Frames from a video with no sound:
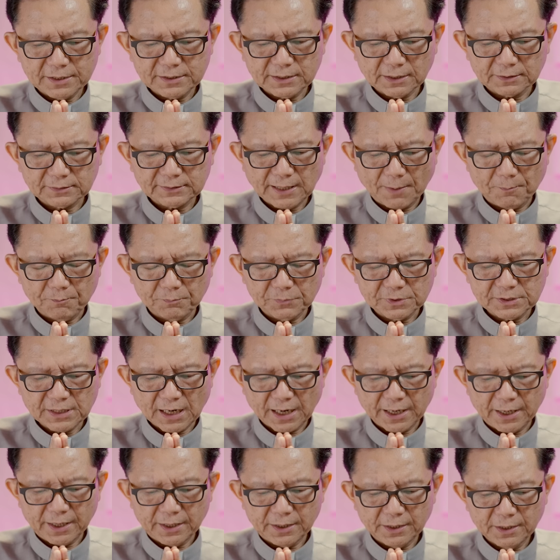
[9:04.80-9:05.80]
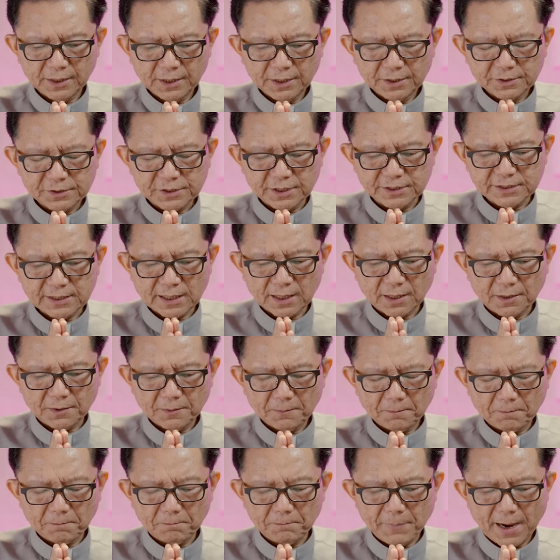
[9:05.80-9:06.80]
ยจะเต็มใจที่จะ
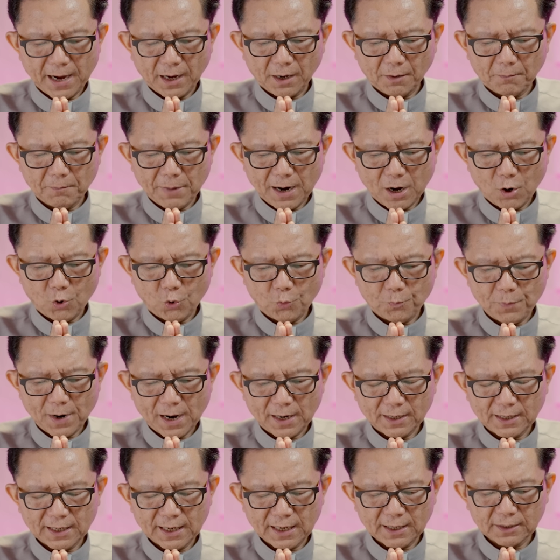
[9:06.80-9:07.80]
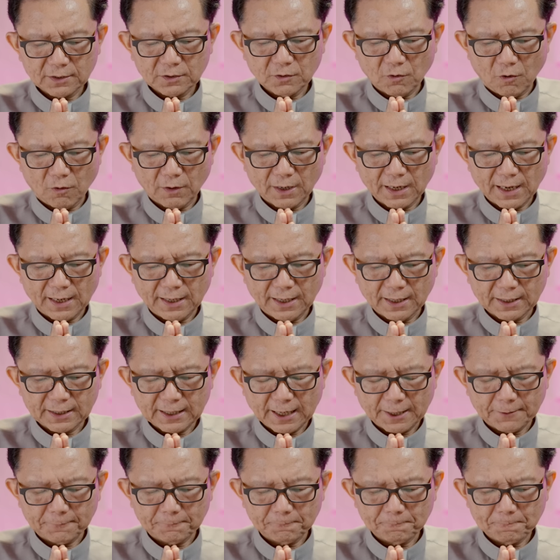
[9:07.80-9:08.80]
แบ่งเบาภาระของกันและ
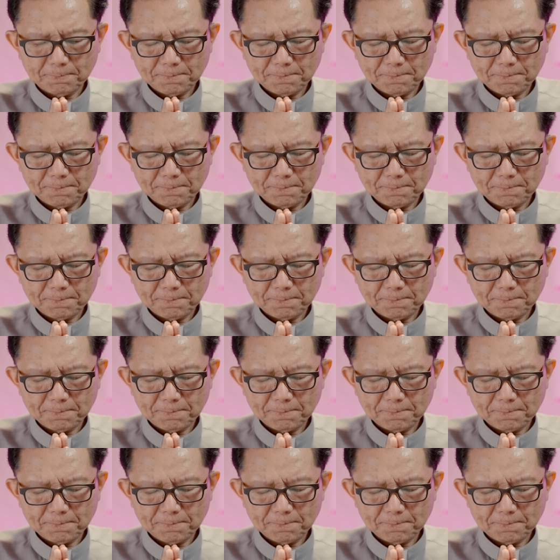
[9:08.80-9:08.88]
กัน